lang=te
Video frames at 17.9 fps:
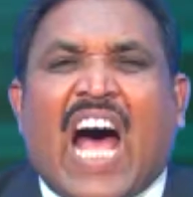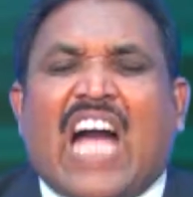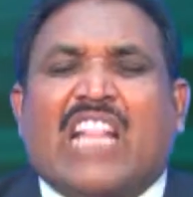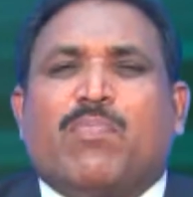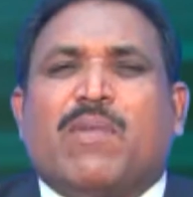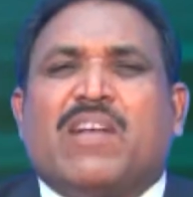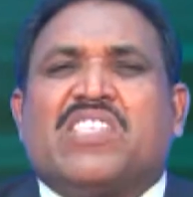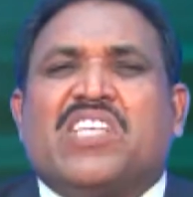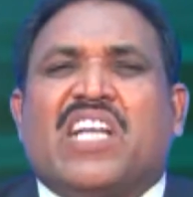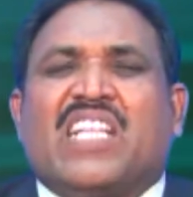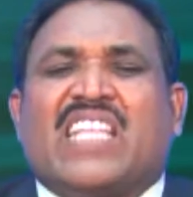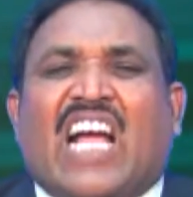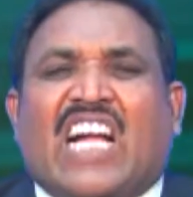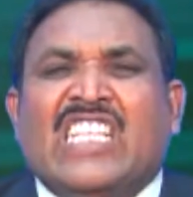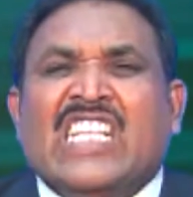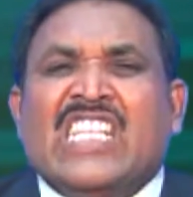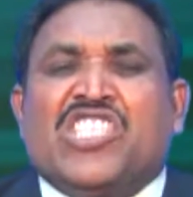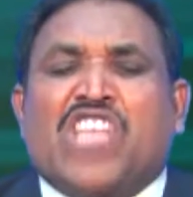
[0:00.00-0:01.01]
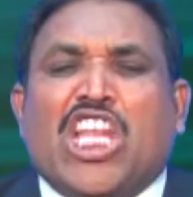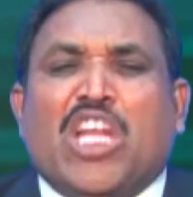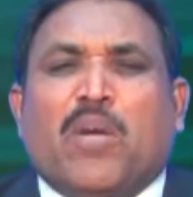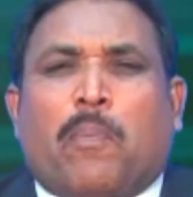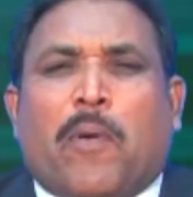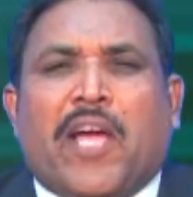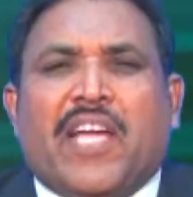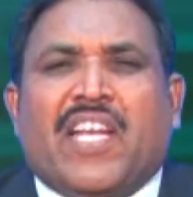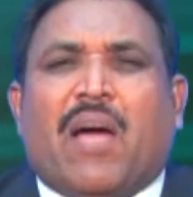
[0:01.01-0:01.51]
ఆత్మ చేత
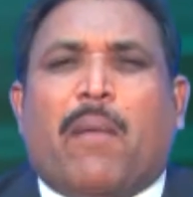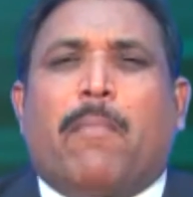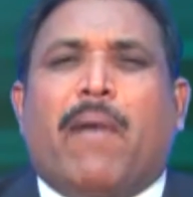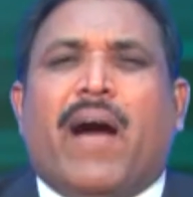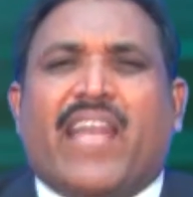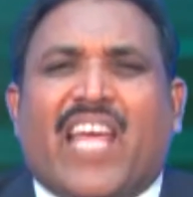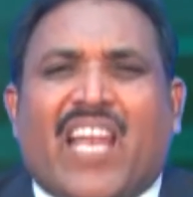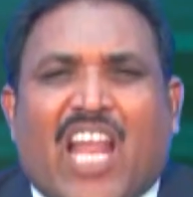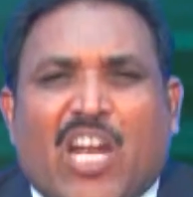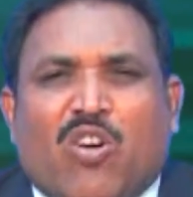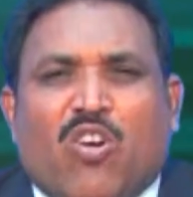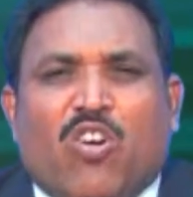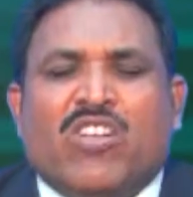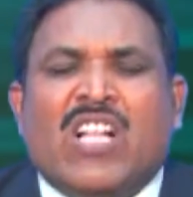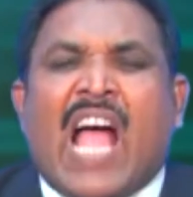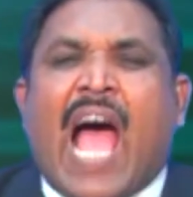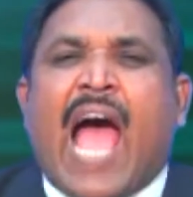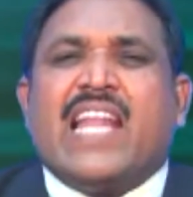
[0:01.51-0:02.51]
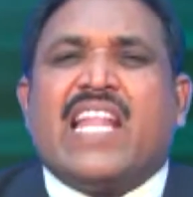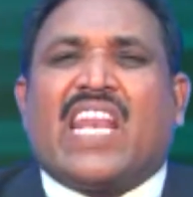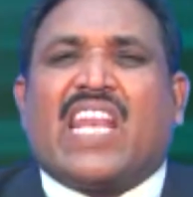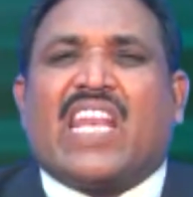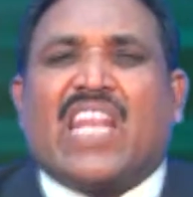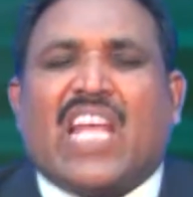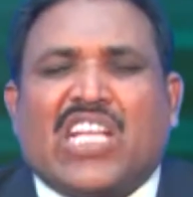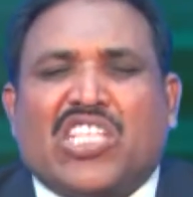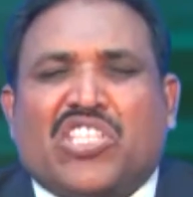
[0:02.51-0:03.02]
చనిపోయిన మనలను ఆయన
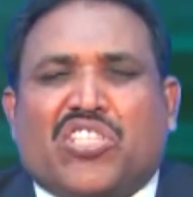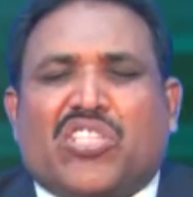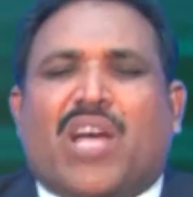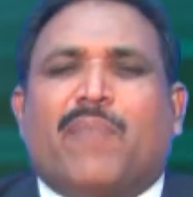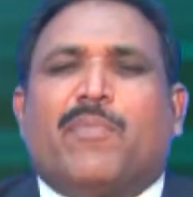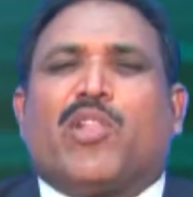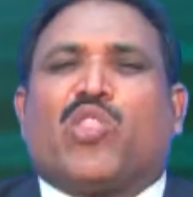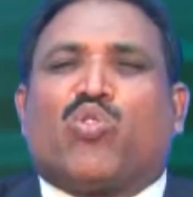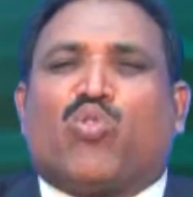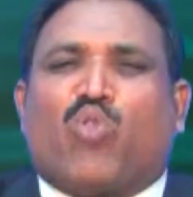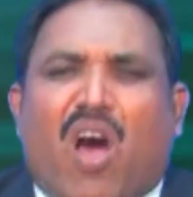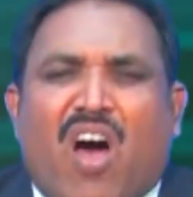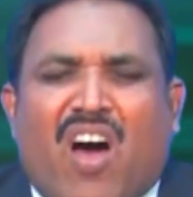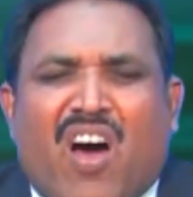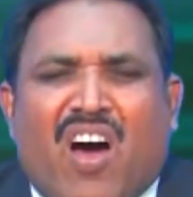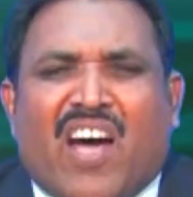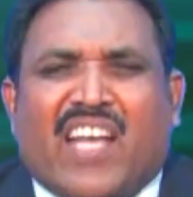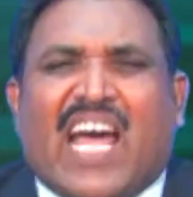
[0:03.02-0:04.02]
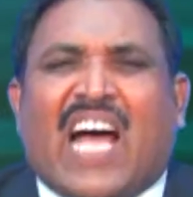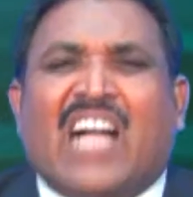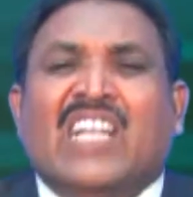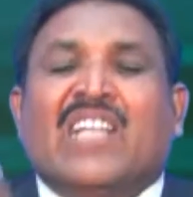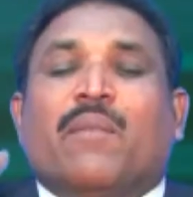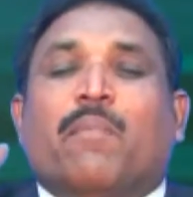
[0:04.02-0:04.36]
రక్తము ద్వారా